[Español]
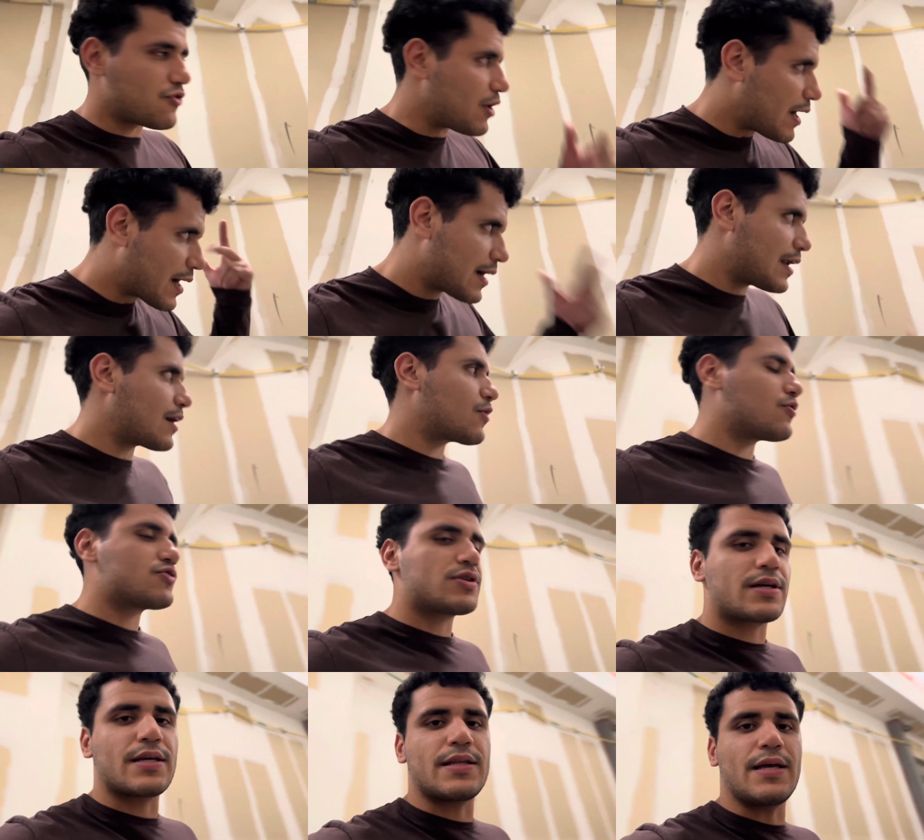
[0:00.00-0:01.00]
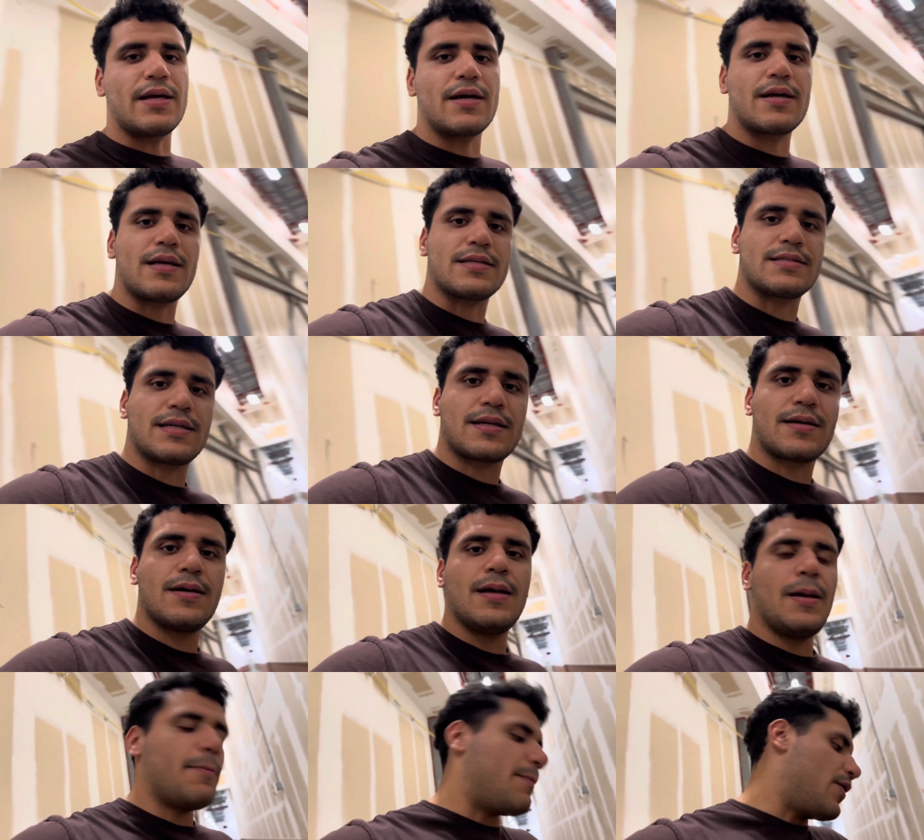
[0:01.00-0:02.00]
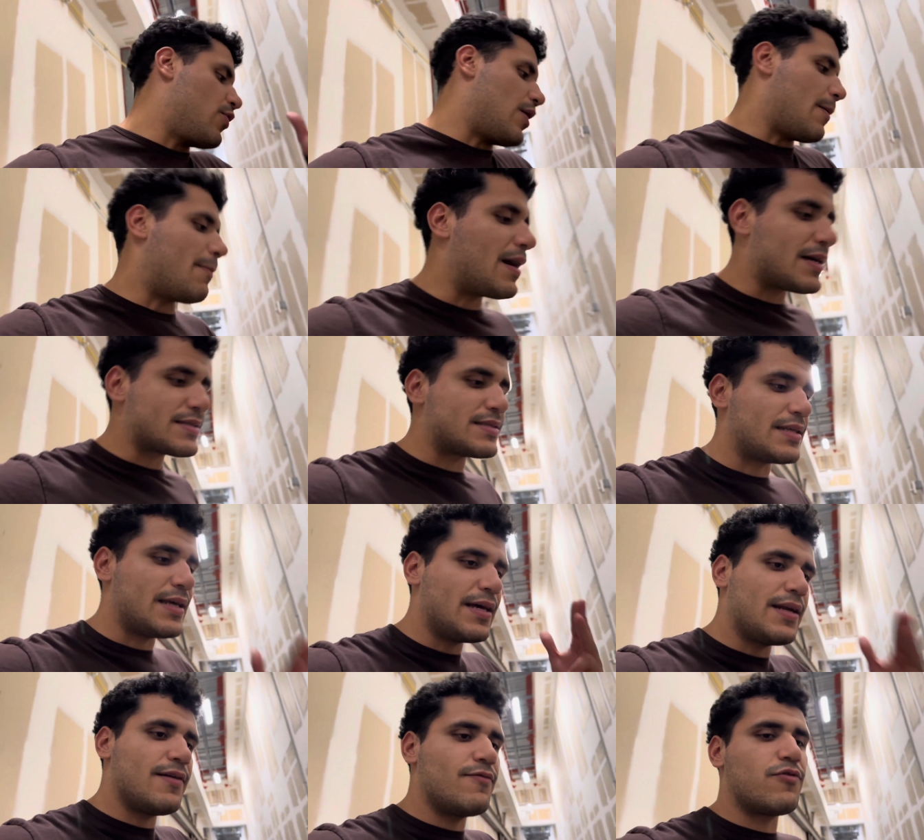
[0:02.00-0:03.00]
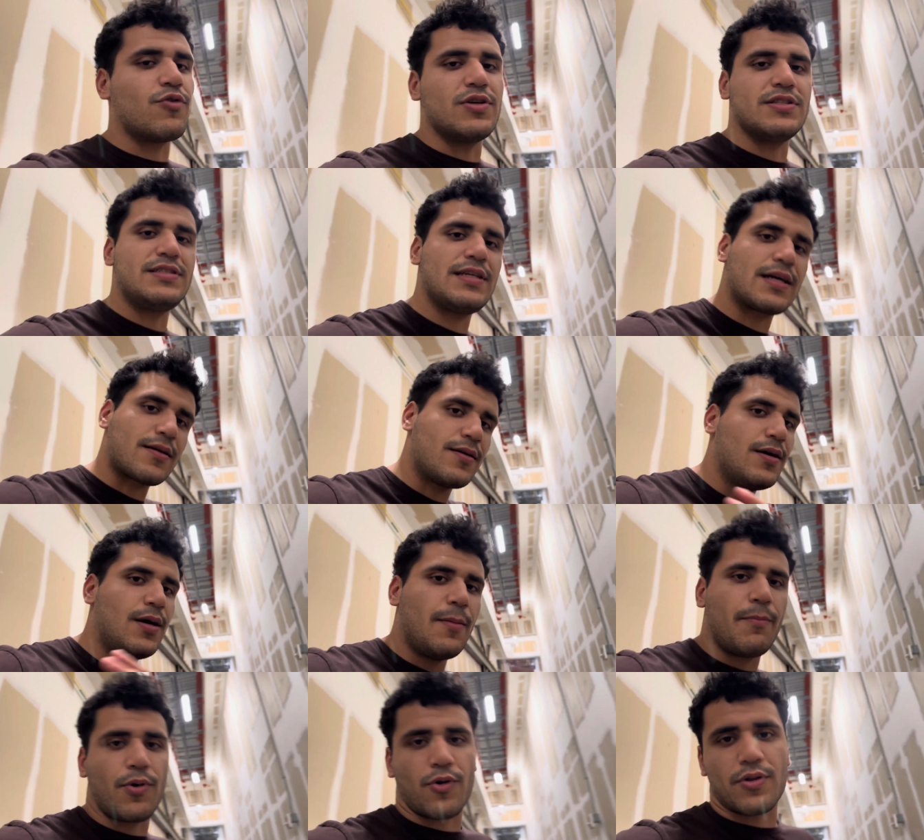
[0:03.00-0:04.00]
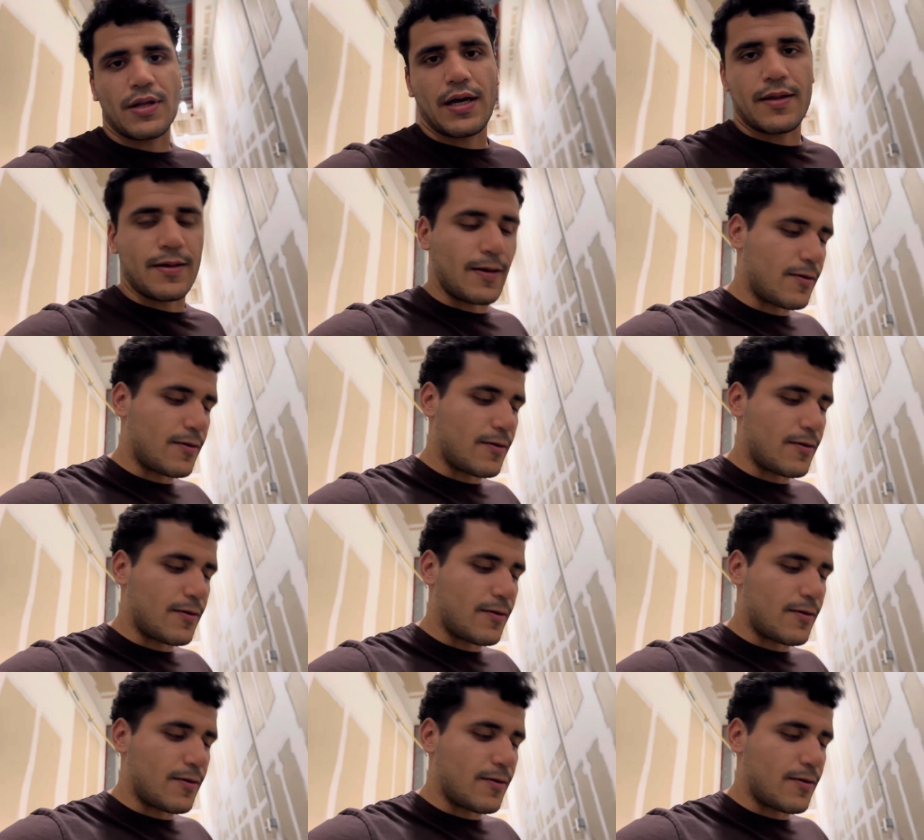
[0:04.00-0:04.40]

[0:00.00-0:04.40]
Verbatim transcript: hagan las cosas que tengan que hacer, pero jamás se dejen influenciar por nadie.